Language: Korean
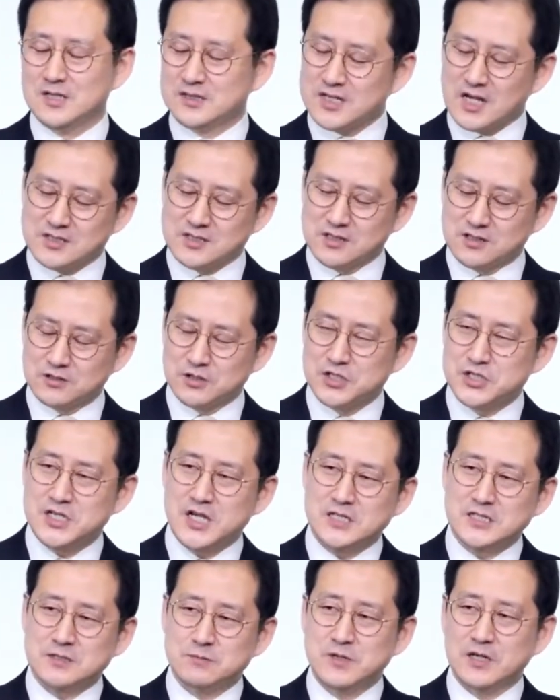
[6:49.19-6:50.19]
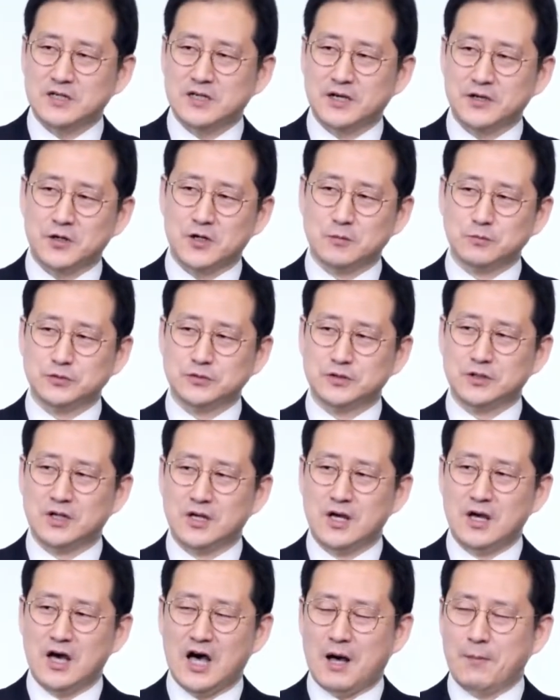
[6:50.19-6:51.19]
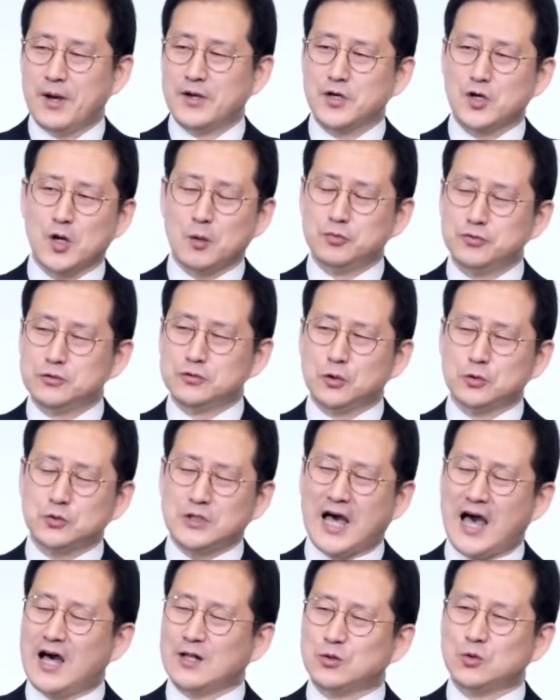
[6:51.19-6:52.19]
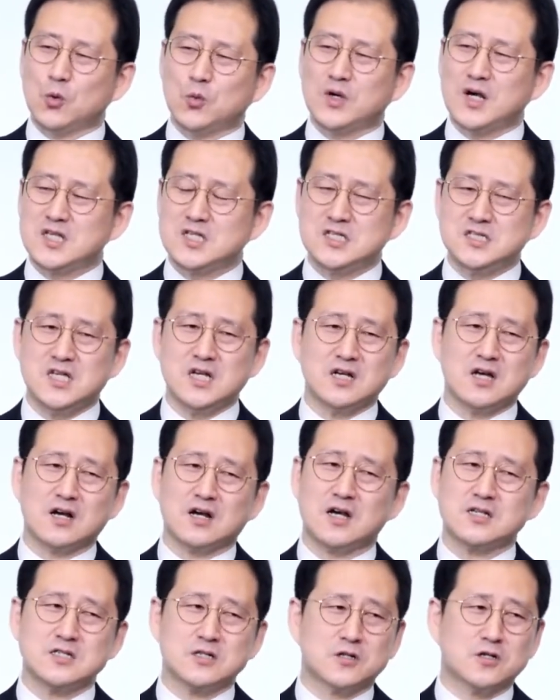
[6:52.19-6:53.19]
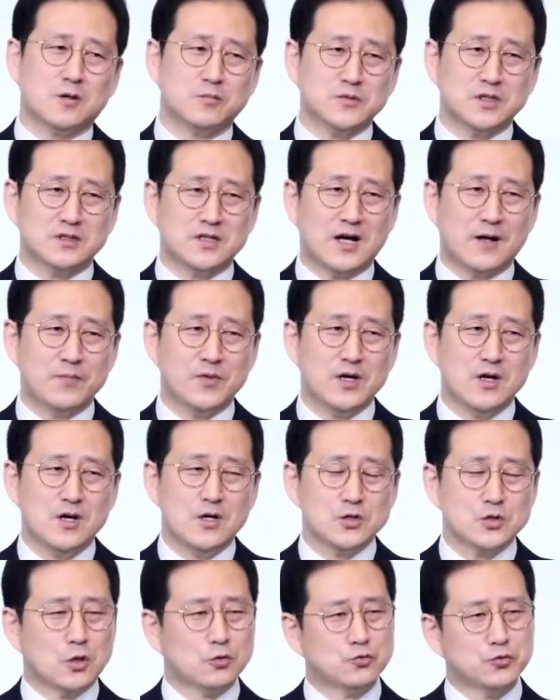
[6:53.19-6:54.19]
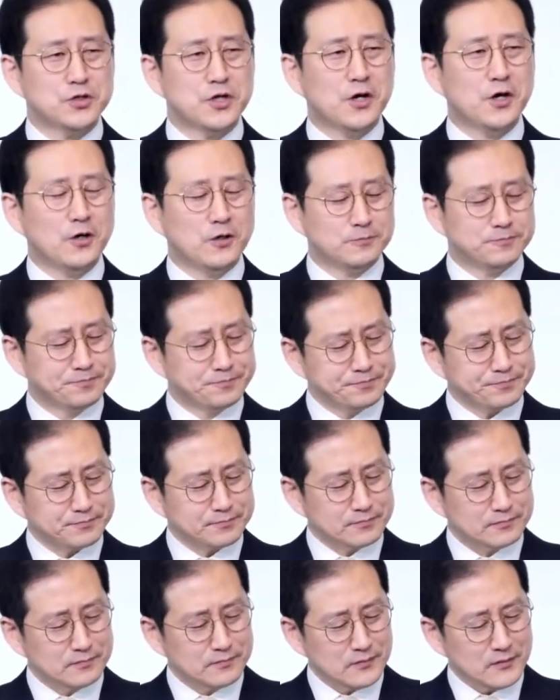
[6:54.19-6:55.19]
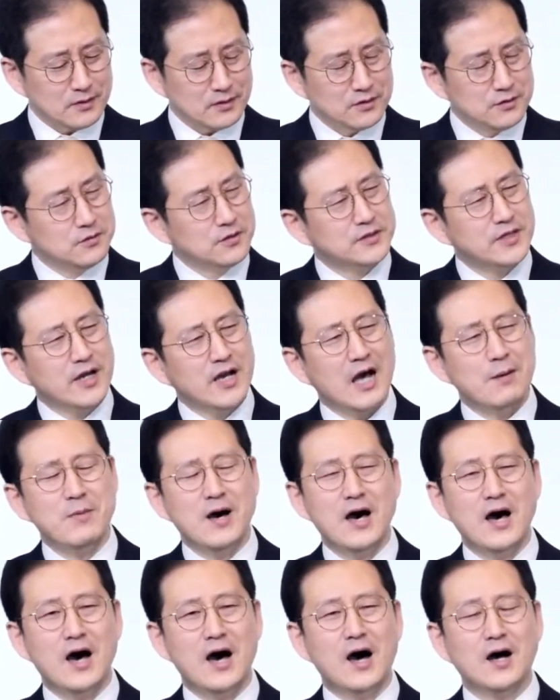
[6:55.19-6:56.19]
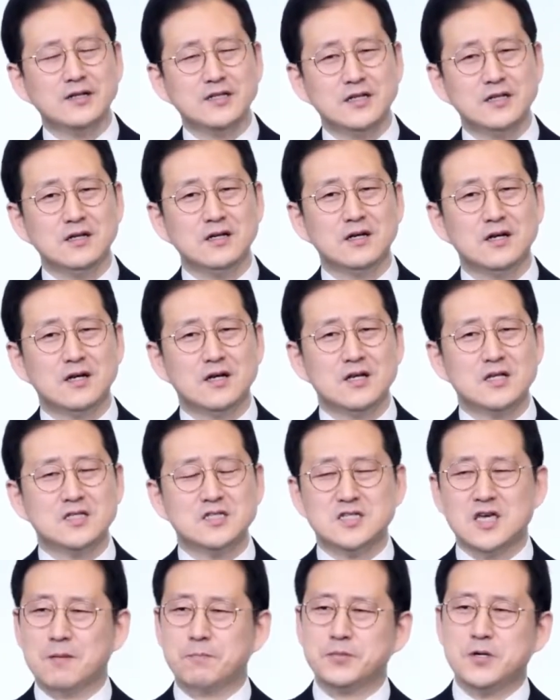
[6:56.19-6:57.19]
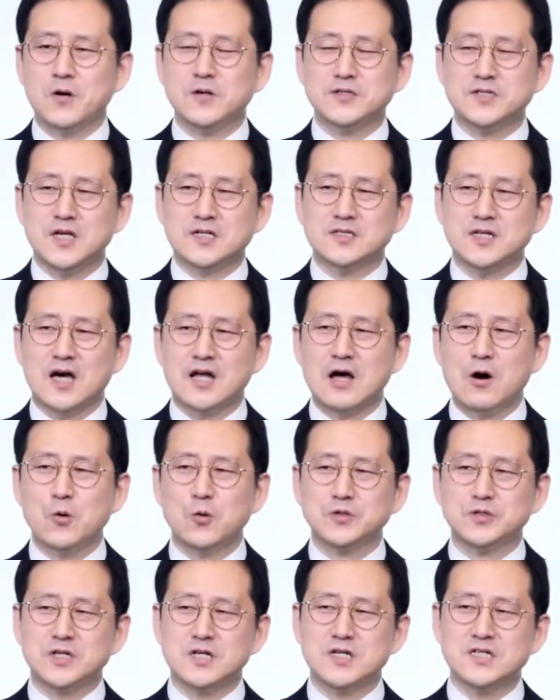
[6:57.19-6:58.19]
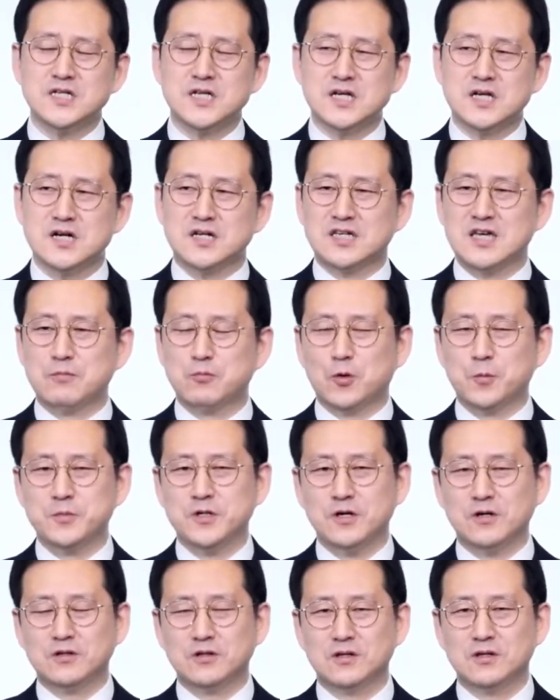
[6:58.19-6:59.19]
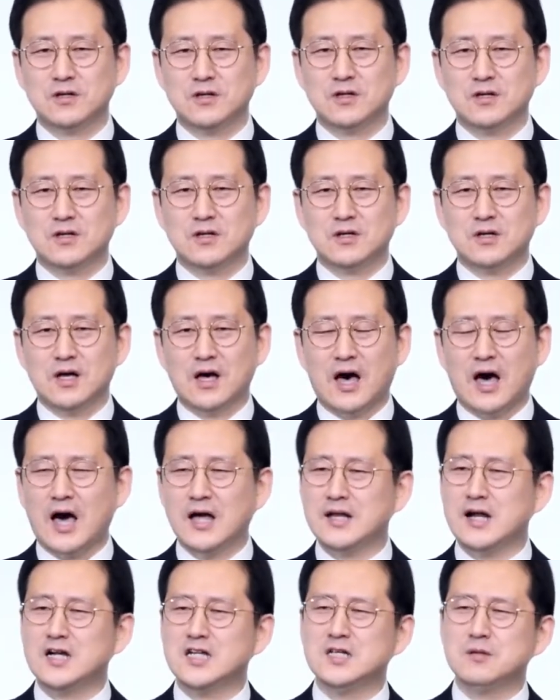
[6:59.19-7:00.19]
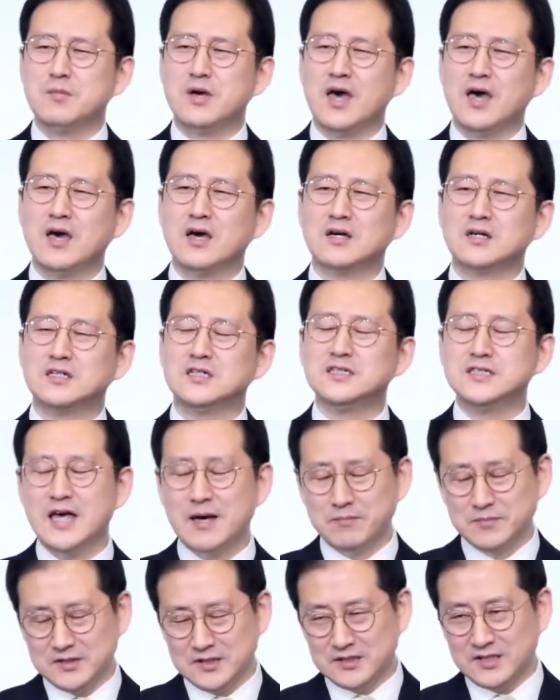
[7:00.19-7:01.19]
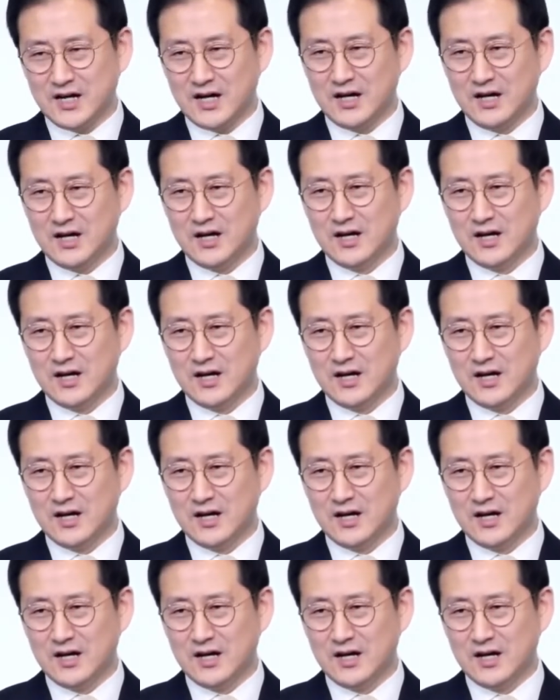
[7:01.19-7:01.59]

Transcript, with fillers: 사실 그렇지 않습니까, 여러분? 아마 여러분들도 다 똑같이 생각하실 겁니다. 저도요. 이렇게 가만히 제 평생 살아온 길 생각해 보면 하나님의 은혜입니다.